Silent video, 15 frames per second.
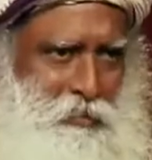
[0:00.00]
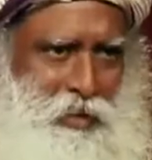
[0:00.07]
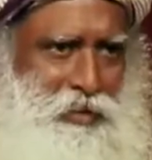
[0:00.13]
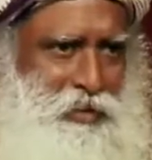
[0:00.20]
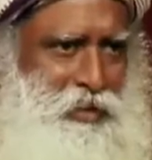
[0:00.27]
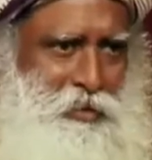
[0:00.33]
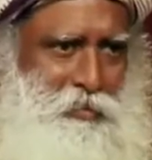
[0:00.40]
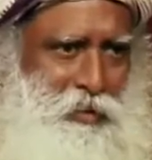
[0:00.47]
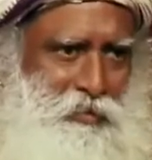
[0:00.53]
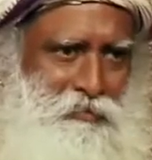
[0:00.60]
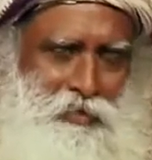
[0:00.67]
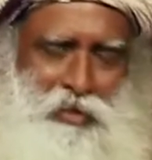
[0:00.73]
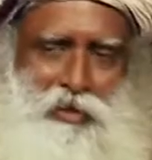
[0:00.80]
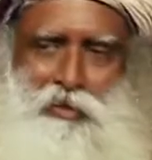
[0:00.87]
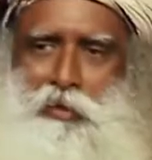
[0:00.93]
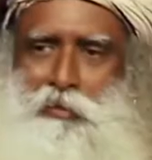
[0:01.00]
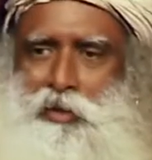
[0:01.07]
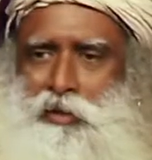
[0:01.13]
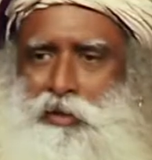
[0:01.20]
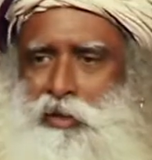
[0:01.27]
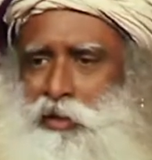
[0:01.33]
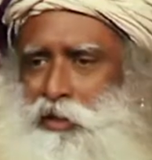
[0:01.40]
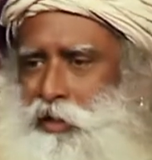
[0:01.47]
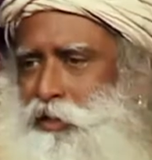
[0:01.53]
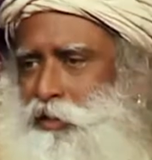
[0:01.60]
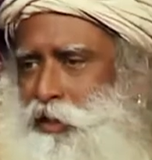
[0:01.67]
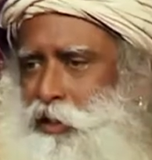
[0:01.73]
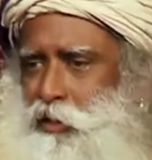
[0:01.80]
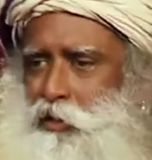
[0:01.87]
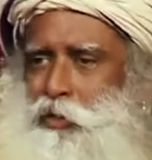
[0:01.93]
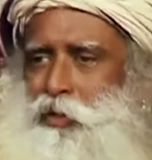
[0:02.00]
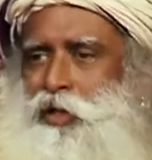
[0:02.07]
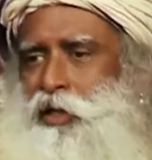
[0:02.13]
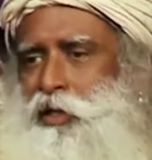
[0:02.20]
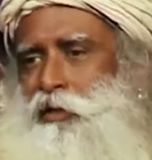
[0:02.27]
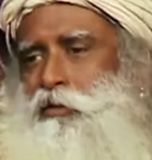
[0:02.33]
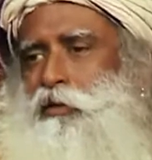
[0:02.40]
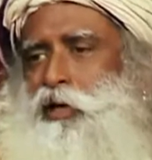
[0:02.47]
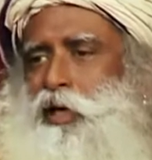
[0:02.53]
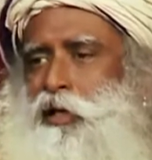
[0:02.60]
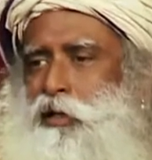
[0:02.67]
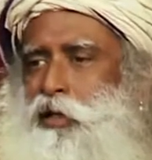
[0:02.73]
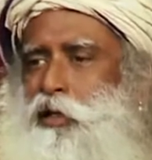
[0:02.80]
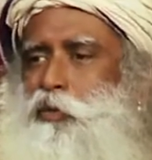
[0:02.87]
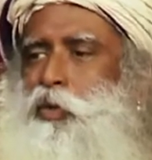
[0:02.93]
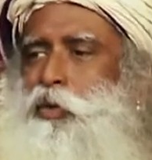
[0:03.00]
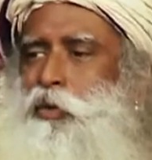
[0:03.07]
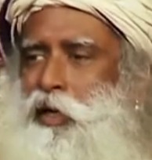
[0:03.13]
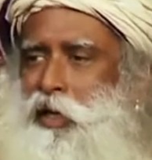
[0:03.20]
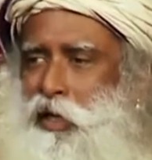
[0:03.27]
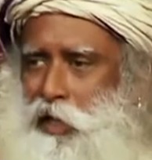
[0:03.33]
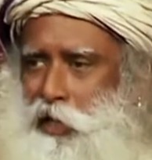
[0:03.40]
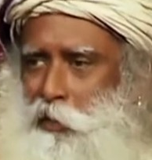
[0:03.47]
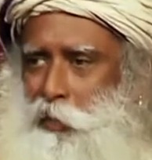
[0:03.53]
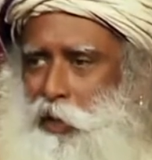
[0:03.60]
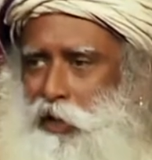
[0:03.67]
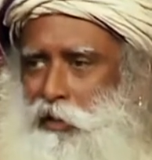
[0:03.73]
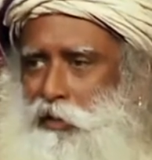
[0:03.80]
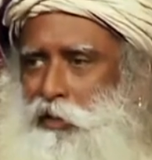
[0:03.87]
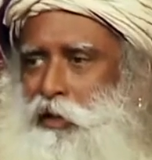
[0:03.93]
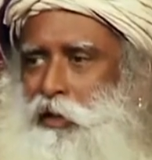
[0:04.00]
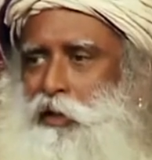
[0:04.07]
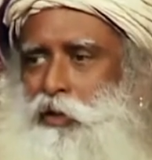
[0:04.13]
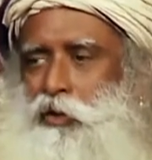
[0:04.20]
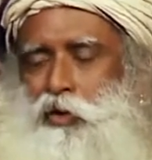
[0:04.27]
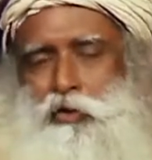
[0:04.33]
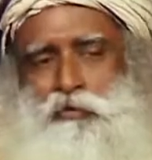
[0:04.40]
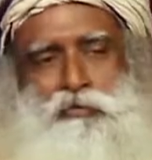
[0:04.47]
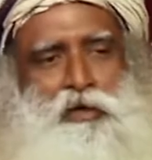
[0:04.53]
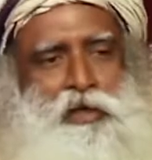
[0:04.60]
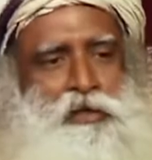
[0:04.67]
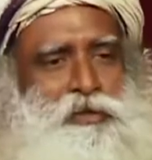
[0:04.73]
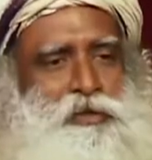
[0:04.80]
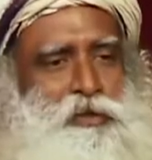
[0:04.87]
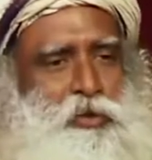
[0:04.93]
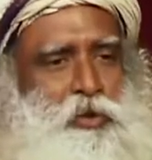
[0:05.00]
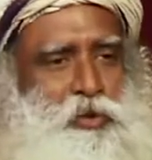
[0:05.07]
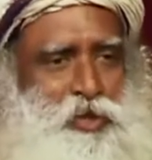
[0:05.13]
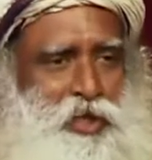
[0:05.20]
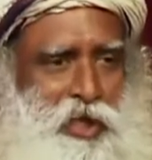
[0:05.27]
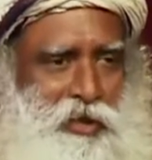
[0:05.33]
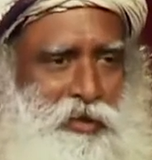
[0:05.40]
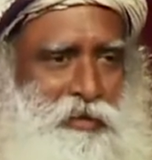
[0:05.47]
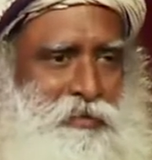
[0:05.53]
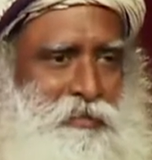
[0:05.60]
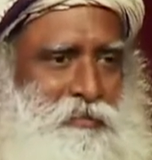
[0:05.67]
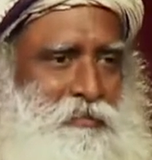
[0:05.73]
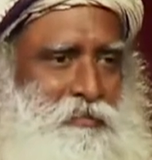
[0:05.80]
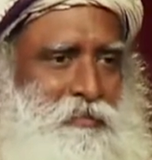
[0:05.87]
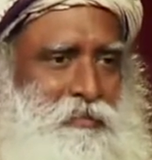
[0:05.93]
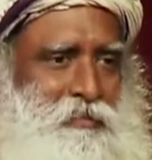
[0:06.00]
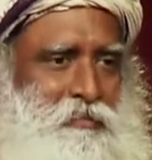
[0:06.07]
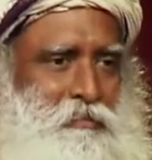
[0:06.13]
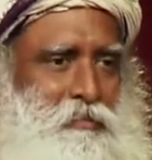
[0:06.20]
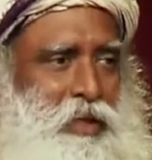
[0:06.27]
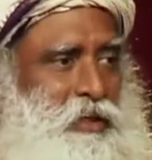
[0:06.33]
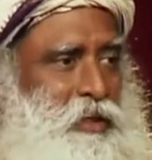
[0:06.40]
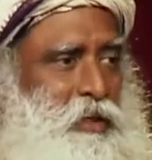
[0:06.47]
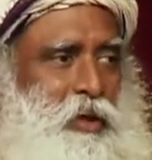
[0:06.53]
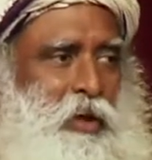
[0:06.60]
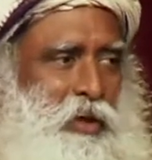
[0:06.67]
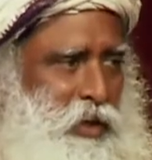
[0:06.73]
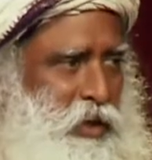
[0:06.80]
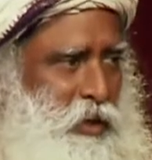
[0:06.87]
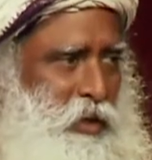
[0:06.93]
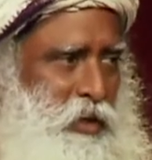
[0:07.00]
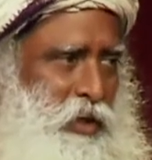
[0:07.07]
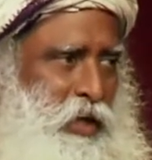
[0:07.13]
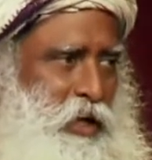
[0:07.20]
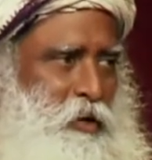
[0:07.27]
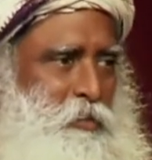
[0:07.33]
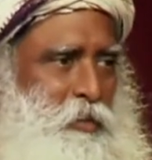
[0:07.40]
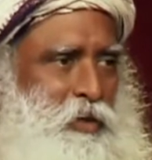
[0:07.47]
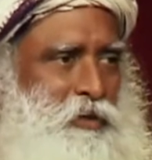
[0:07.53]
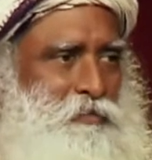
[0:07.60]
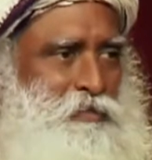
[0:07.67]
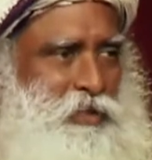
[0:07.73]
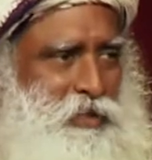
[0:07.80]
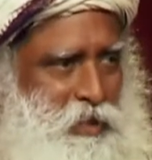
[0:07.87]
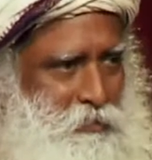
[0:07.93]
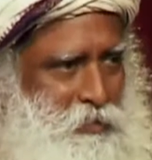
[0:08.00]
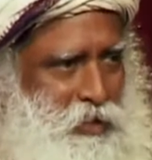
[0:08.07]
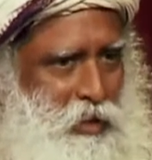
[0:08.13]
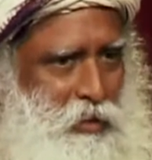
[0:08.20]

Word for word: இது பரவலாக வந்துருச்சு அது உங்கள் தோட்டத்தில் மட்டும்தான் ஓடும் வேறு எங்கேயும் ஓடாது வேலி இல்லை சங்கிலி இல்லை ஆனால் அந்த நாய் வெளியே ஓட முடியாது ஏன்னா வெளியே அடி எடுத்தா